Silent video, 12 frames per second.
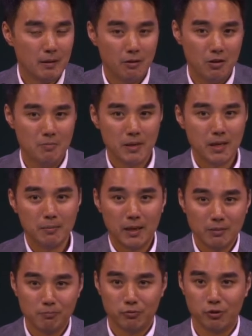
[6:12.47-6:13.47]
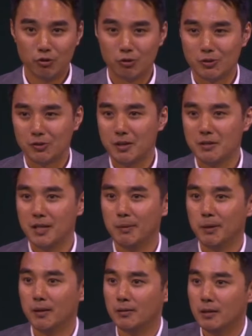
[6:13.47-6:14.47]
얼마나 많은 부를
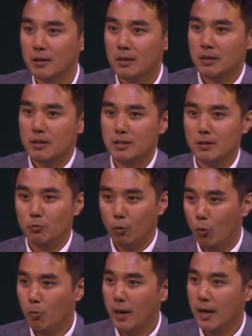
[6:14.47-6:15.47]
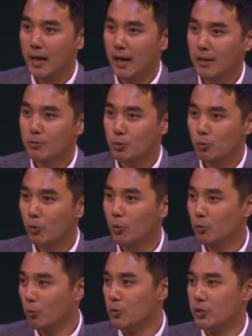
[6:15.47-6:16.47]
축적했냐면 이제 로마의 한
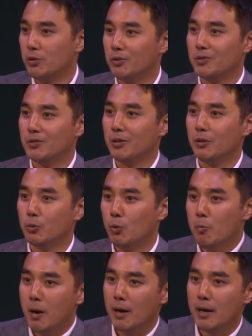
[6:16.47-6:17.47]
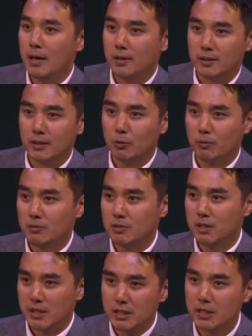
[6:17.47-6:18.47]
소도시로서 로마가 이제
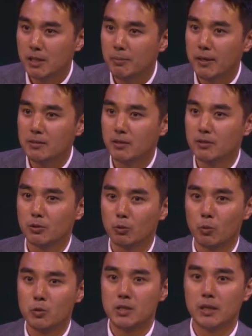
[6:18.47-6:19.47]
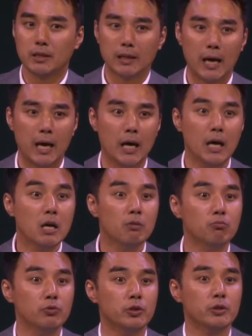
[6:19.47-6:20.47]
지진이 발생해서 도시가 다
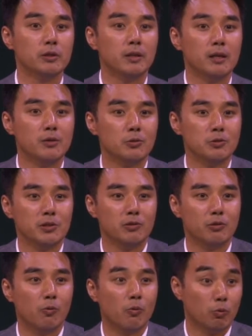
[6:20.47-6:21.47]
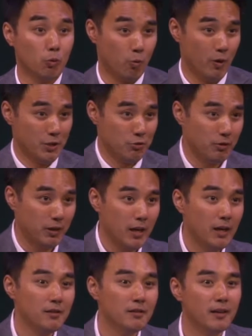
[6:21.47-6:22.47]
무너졌다는 소식을 듣고 도와줄게
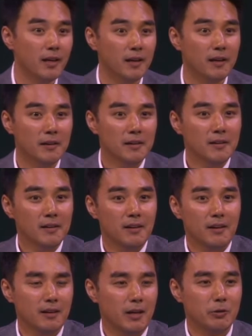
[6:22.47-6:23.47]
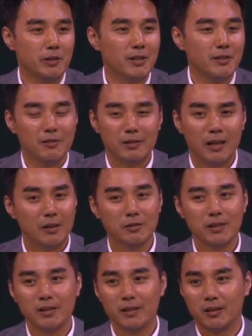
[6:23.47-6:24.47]
했는데 아, 라우디게
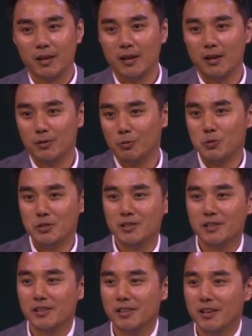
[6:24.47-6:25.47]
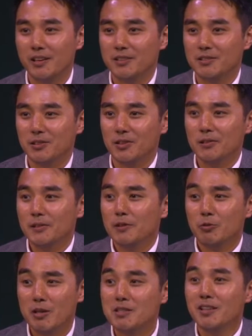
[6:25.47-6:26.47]
라우디게 도시는 이렇게 얘기했어요.
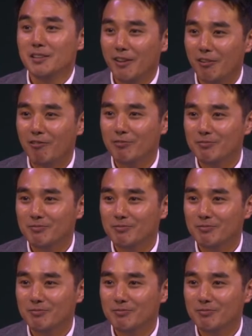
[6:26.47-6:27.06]
괜찮다고